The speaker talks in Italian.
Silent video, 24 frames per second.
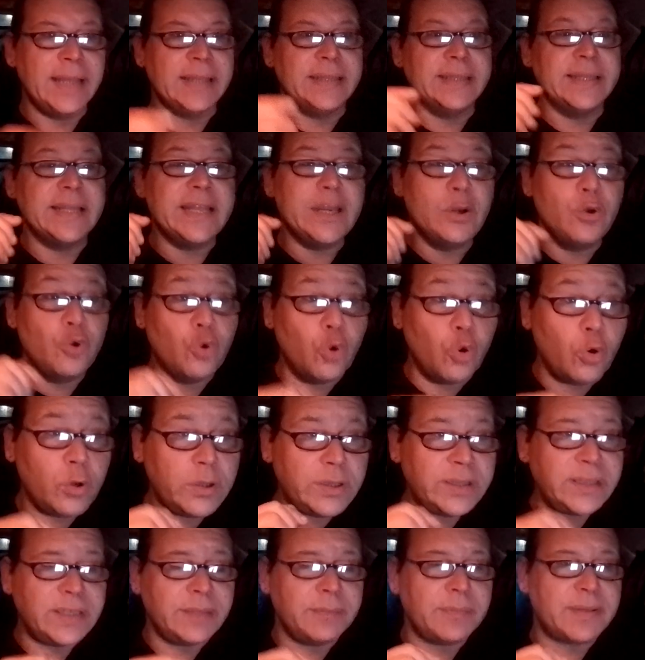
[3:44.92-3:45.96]

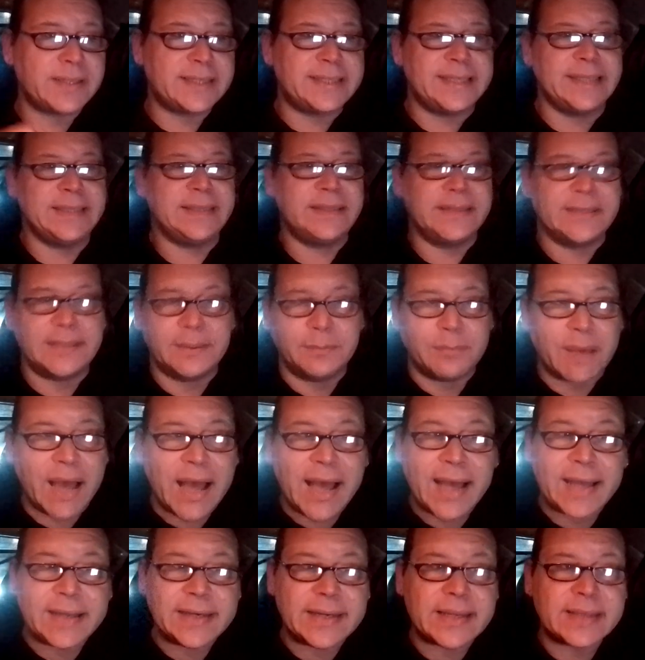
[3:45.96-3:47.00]
Nell'ultima
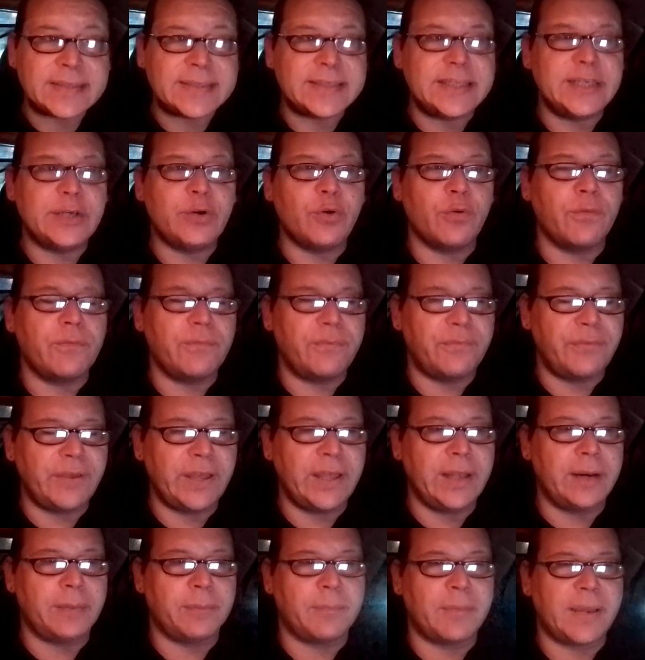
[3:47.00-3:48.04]
settimana si
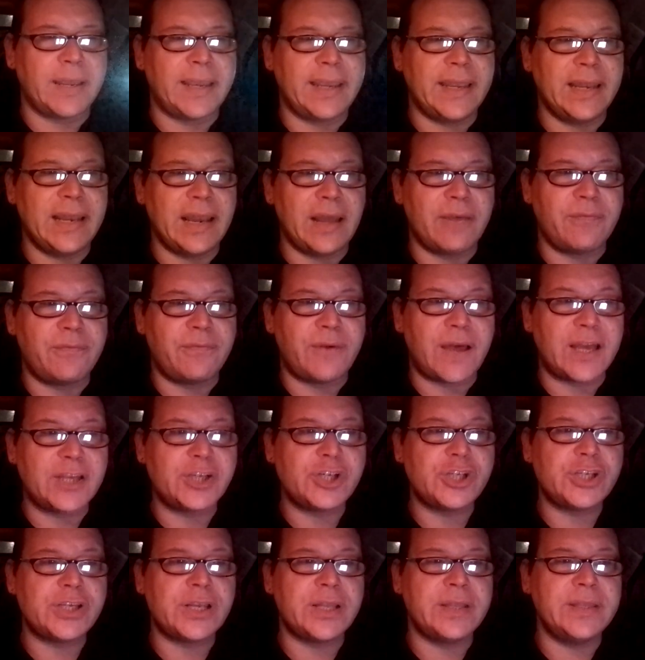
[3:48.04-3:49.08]
conferma che la
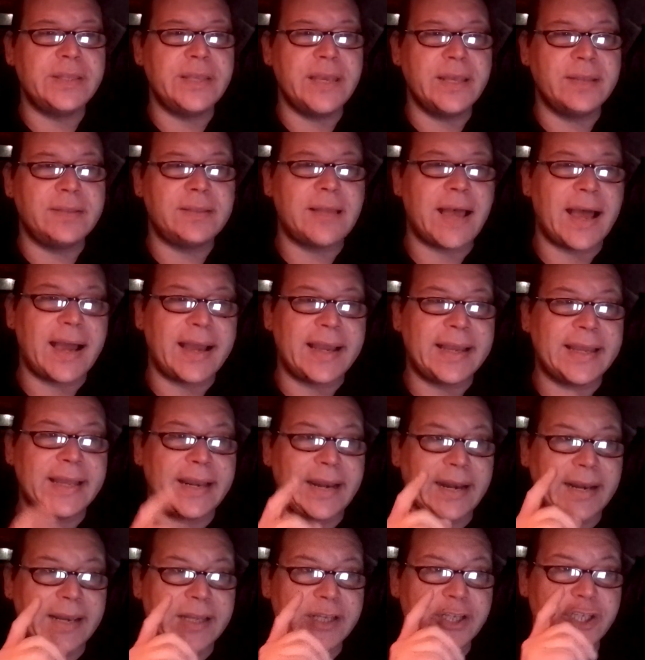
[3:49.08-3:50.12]
fascia di età che
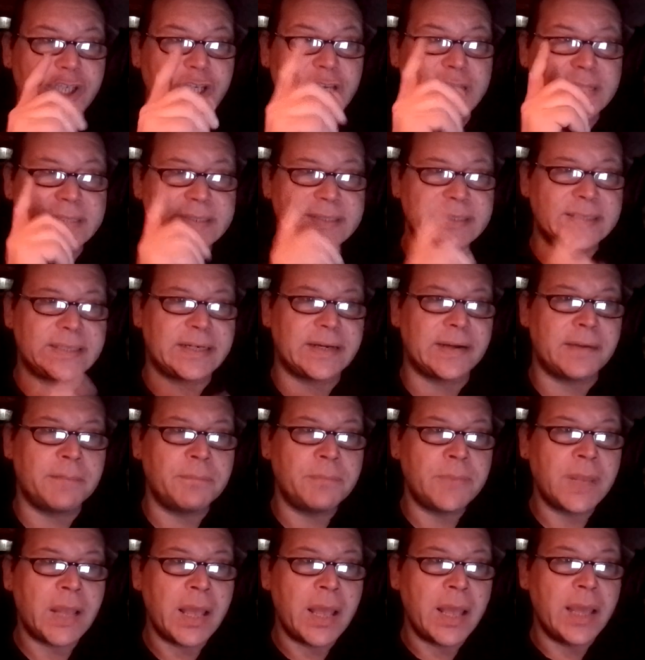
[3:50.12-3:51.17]
registra
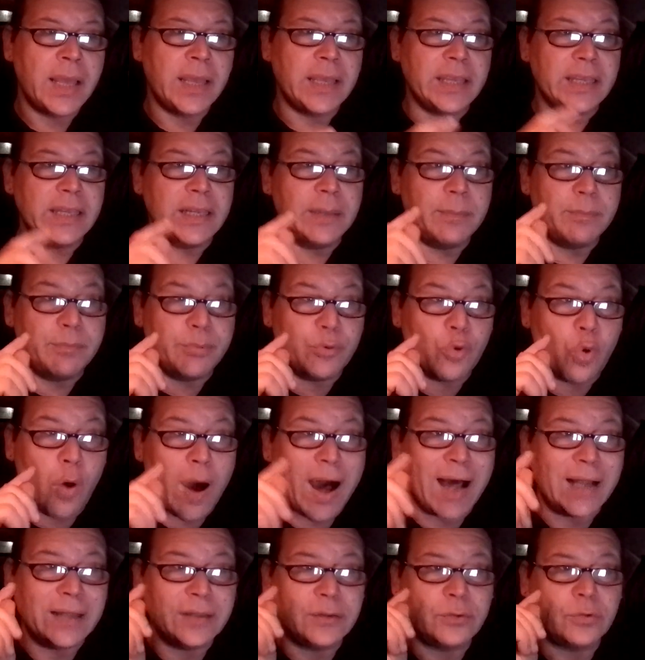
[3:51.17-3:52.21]
il più
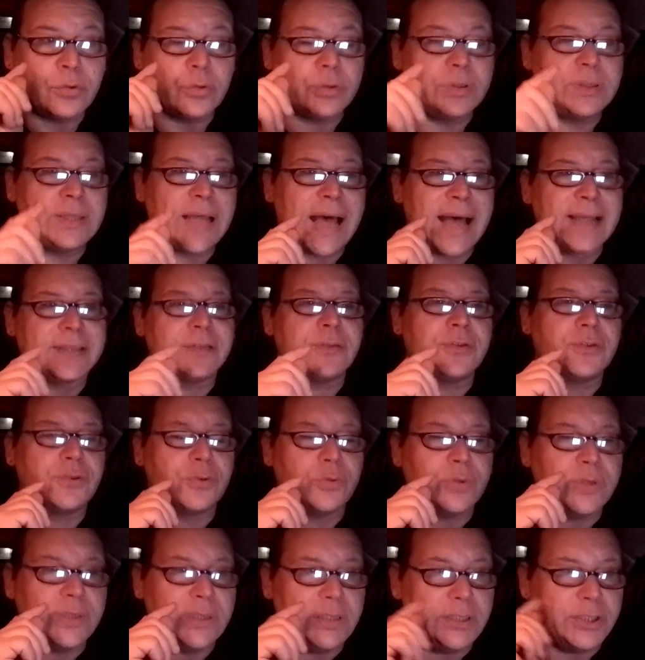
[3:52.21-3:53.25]
alto
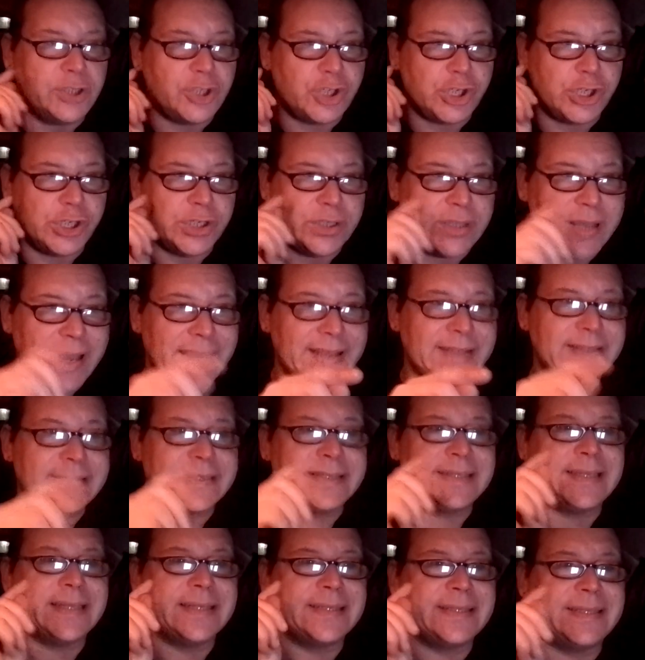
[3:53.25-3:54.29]
tasso di
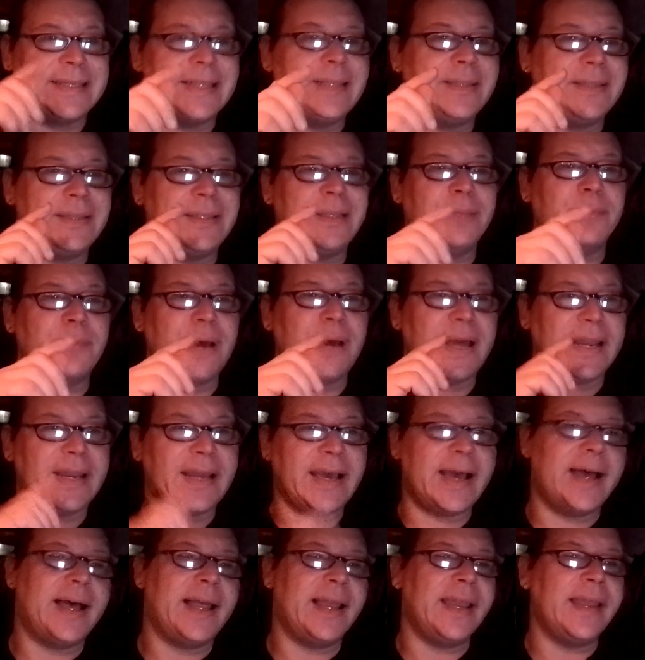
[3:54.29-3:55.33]
incidenza
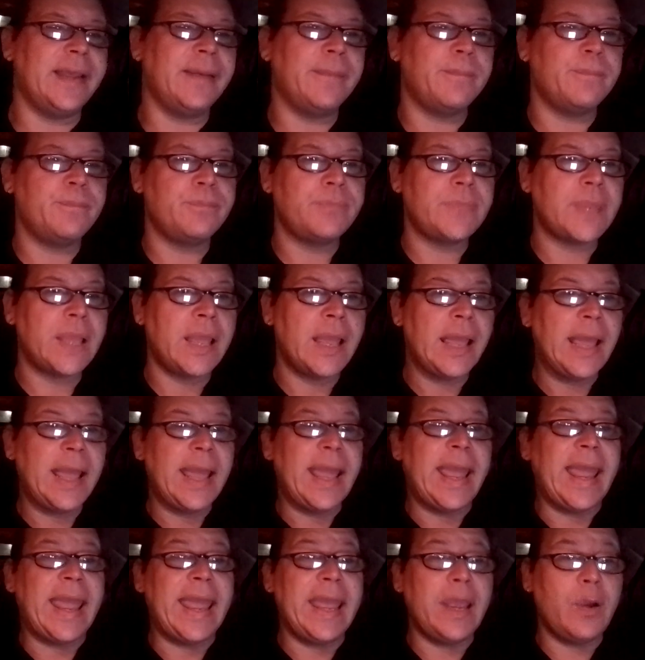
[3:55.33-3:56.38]
settimanale
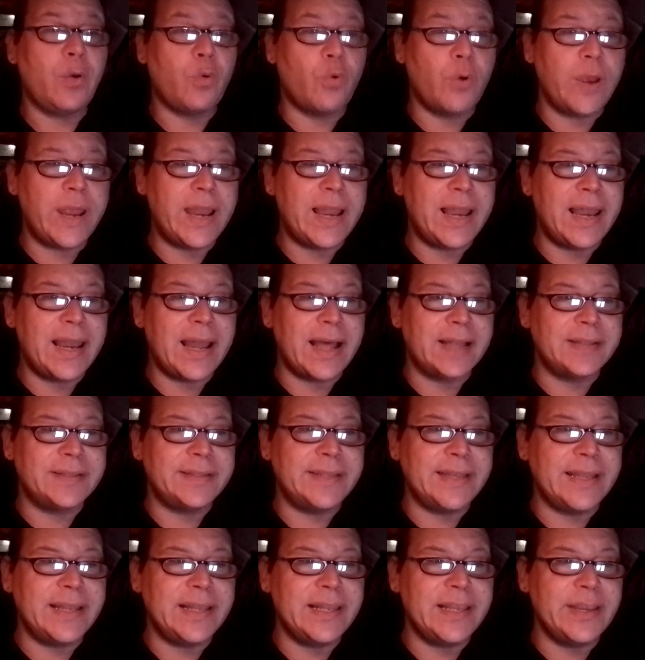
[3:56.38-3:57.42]
è quella
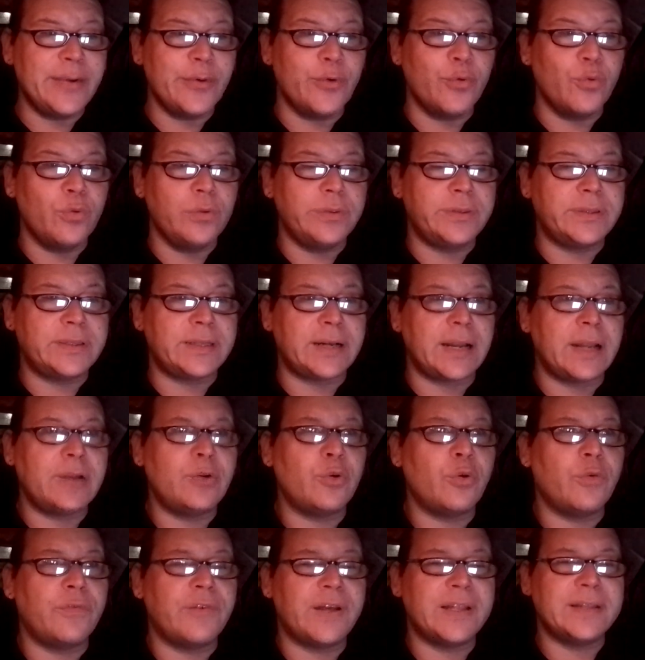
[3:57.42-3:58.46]
degli ultra
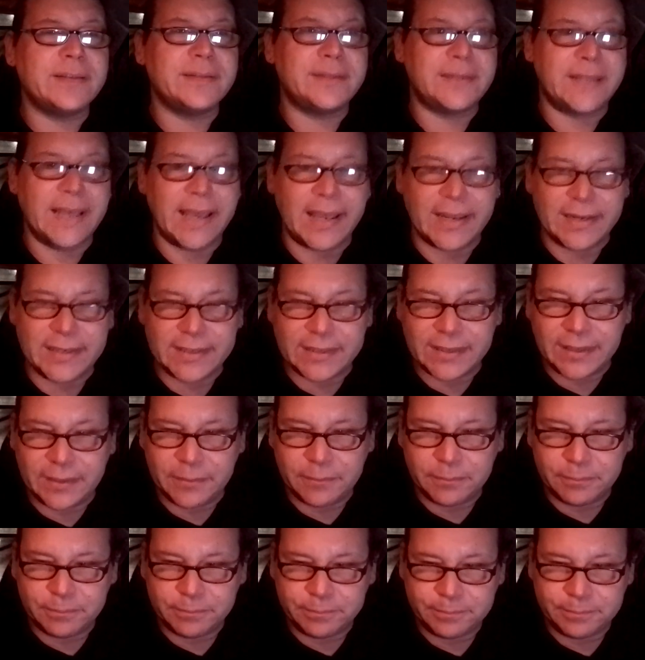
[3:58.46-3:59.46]
novantenni.